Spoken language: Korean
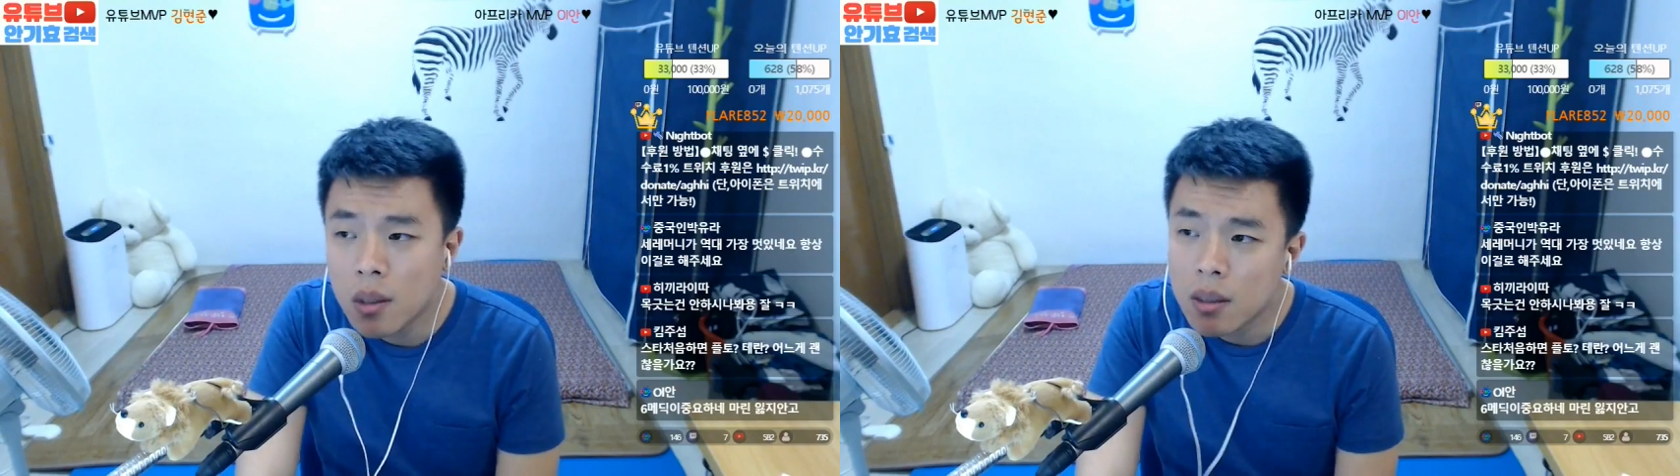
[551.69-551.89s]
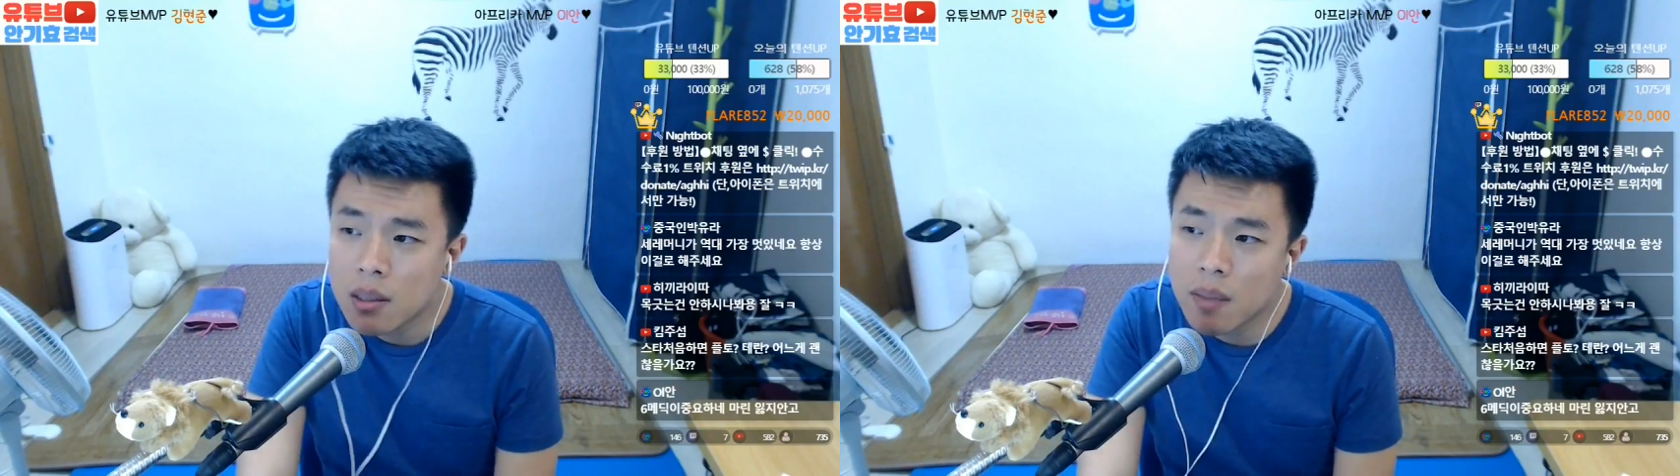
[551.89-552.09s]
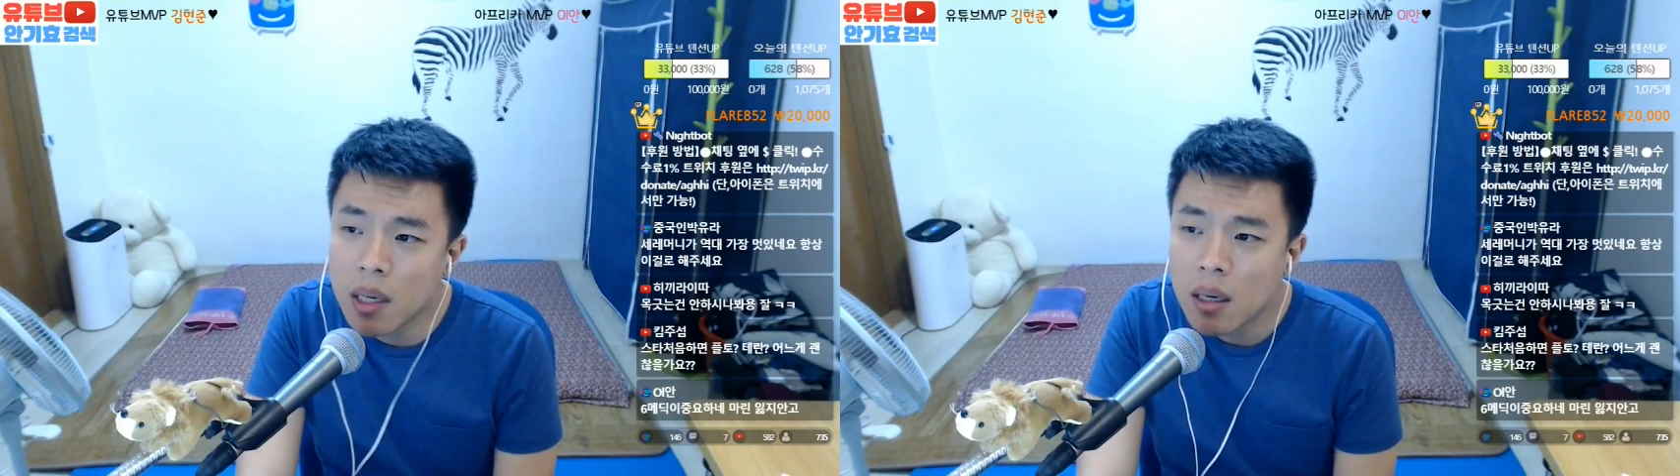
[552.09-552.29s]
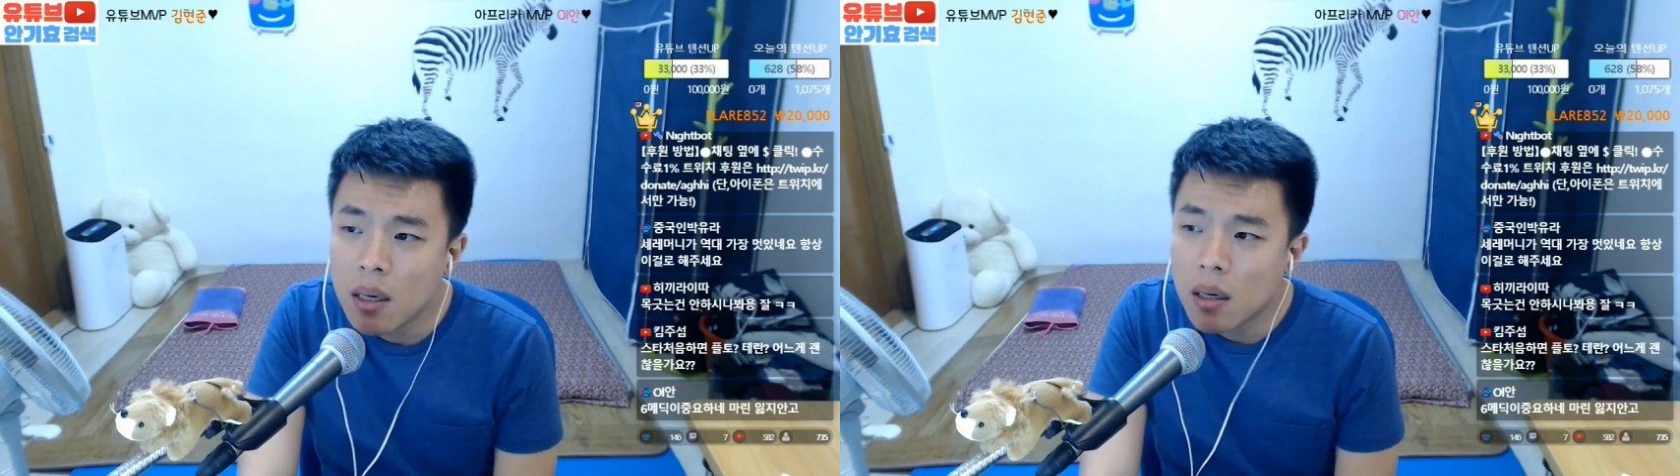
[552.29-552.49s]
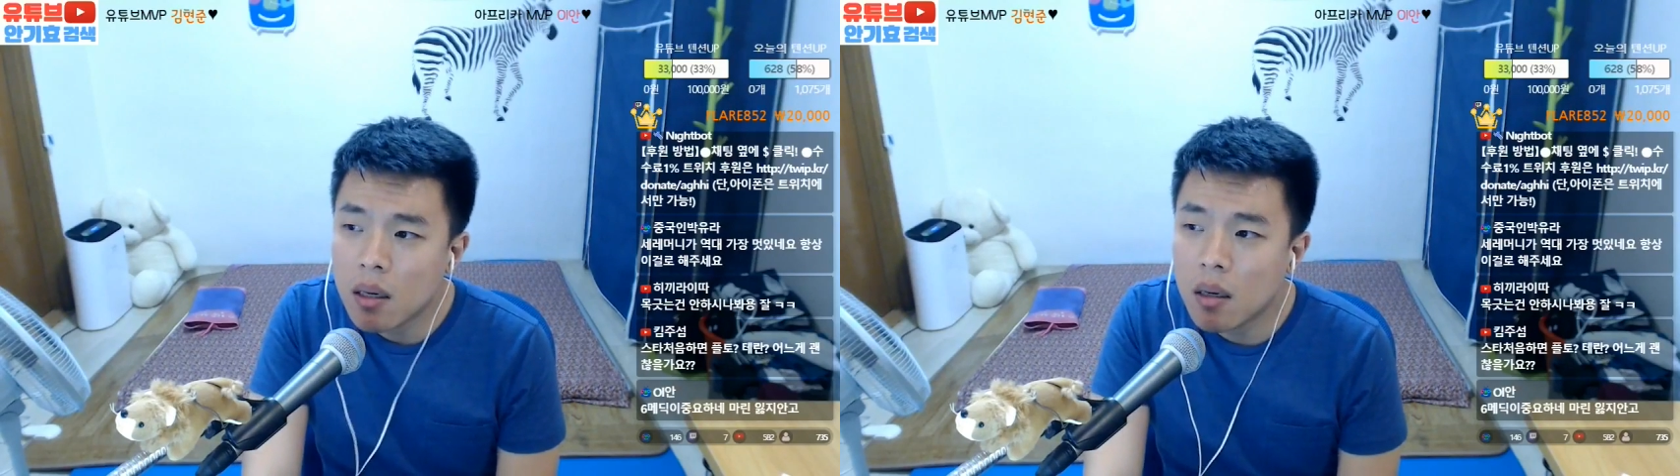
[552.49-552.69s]
그 다음에
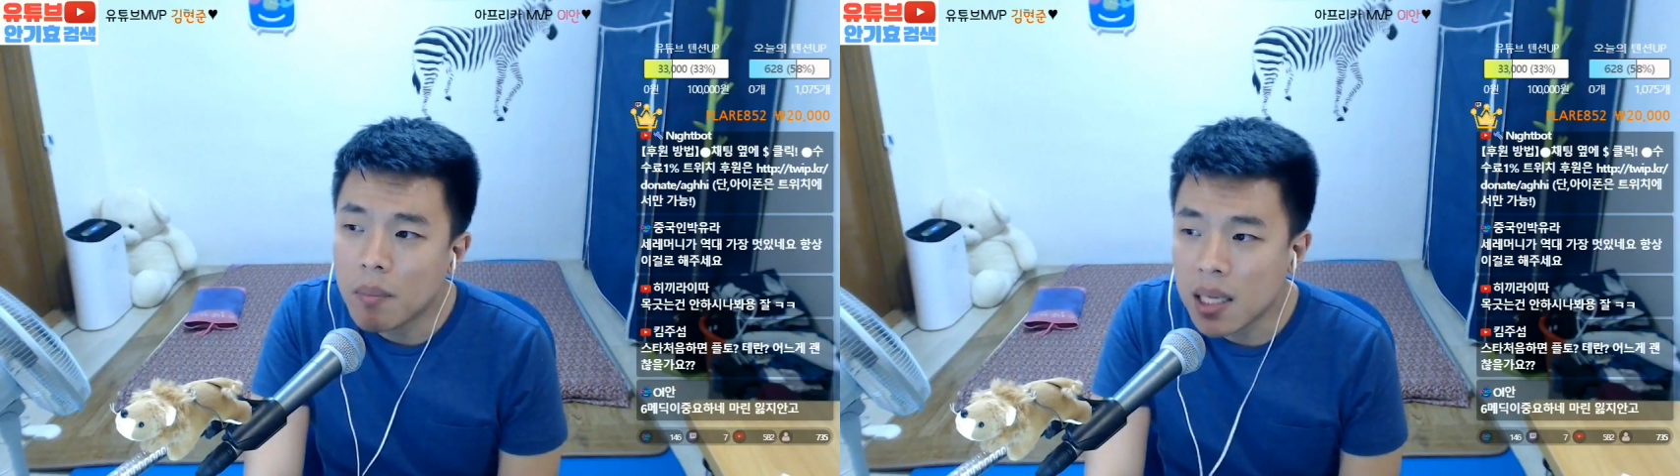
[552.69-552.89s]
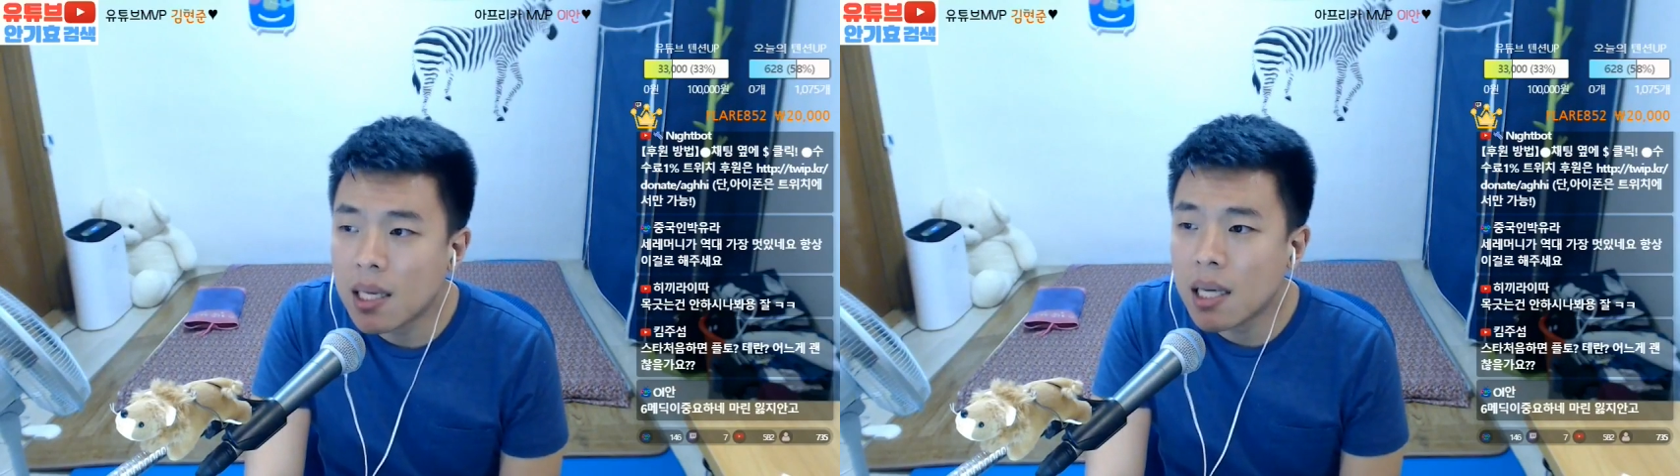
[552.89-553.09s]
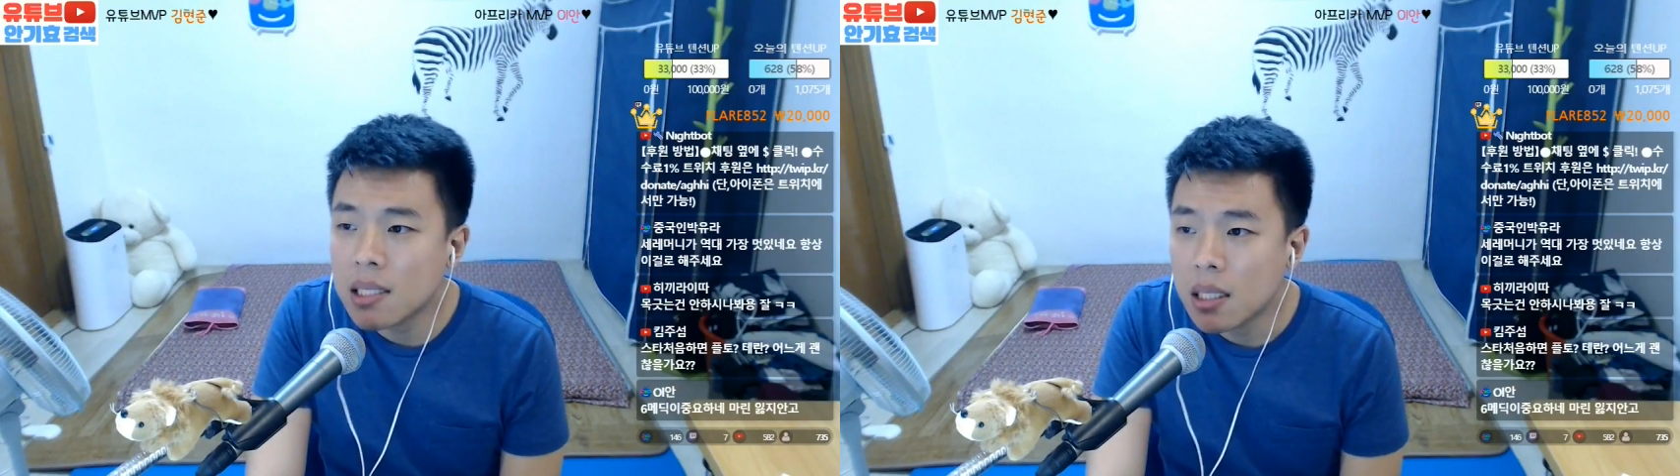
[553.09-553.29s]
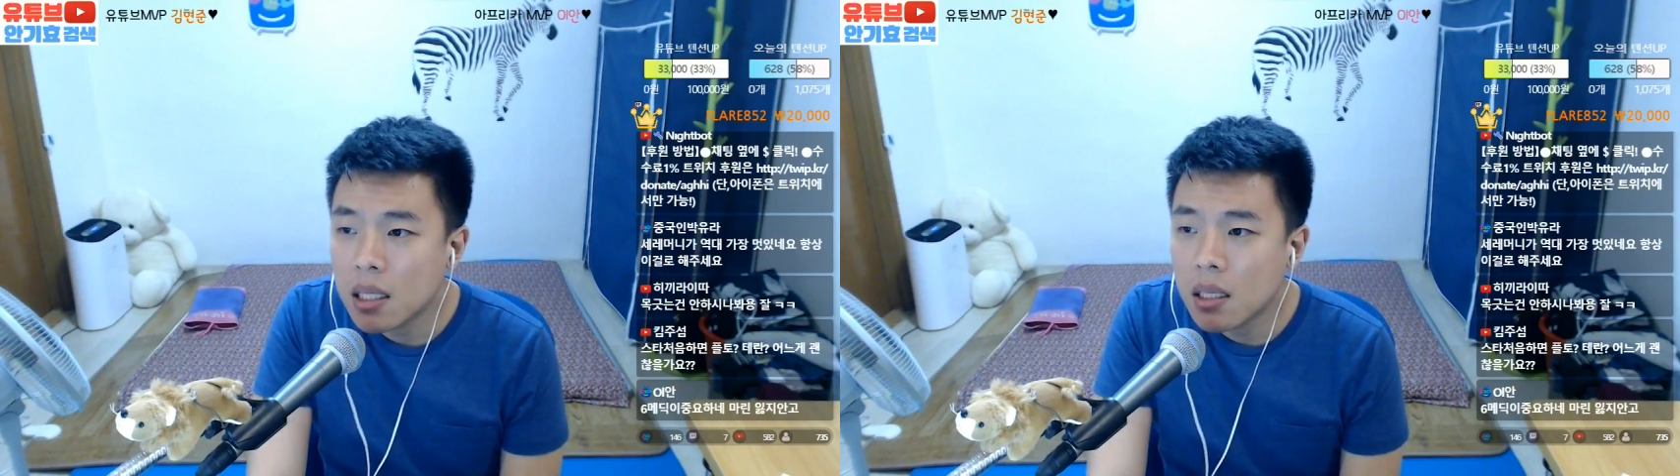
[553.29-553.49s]
어, 메디까지